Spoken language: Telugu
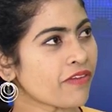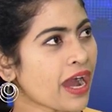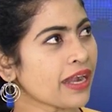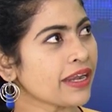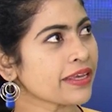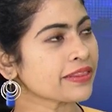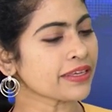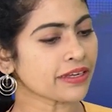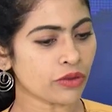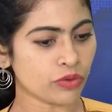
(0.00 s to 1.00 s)
వాళ్ళైతే
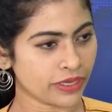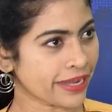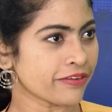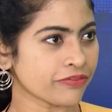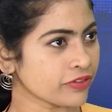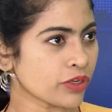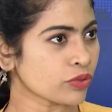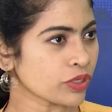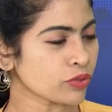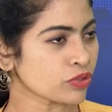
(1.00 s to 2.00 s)
నాకు లైవ్ లో
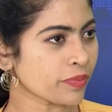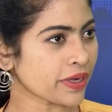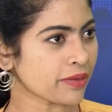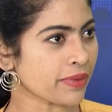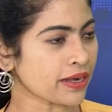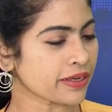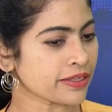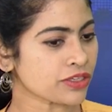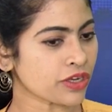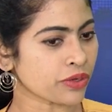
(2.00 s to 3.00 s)
కూడా కూర్చోపెట్టి
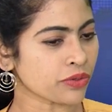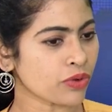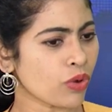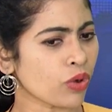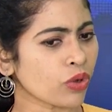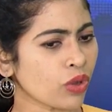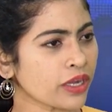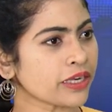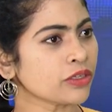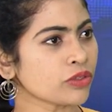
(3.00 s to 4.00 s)
మాట్లాడించారు
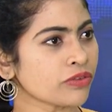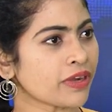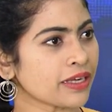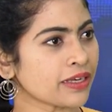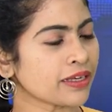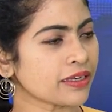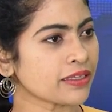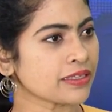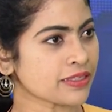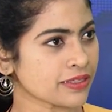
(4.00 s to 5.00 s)
ఒక్కొక్కళ్ళు వాళ్ళ
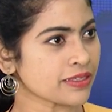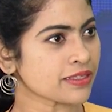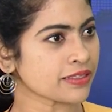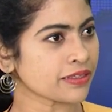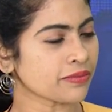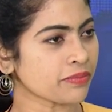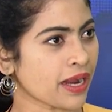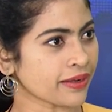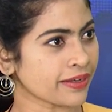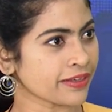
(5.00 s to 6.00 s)
లిసనర్స్
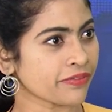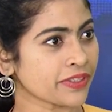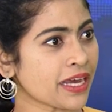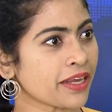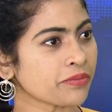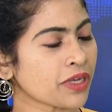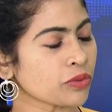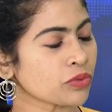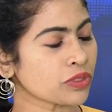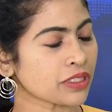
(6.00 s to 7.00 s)
మాట్లాడిన విధానం
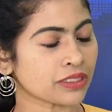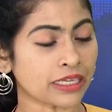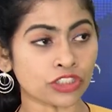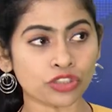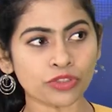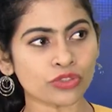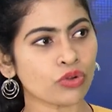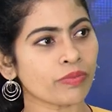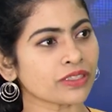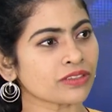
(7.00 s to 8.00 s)
నాకు టచ్ మీ సో
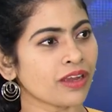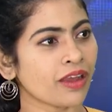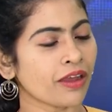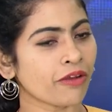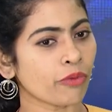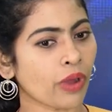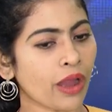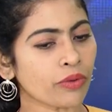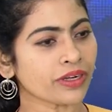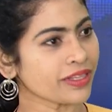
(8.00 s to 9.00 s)
మచ్
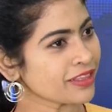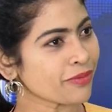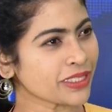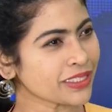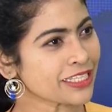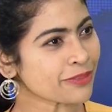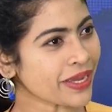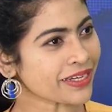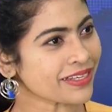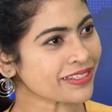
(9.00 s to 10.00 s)
వావ్ నేను ఇంత మందిని
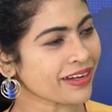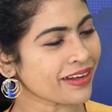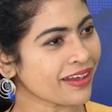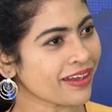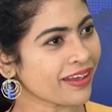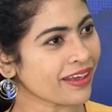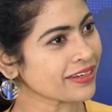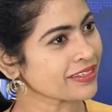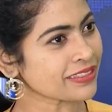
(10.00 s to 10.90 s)
ఇన్స్పైర్ చేశానా అని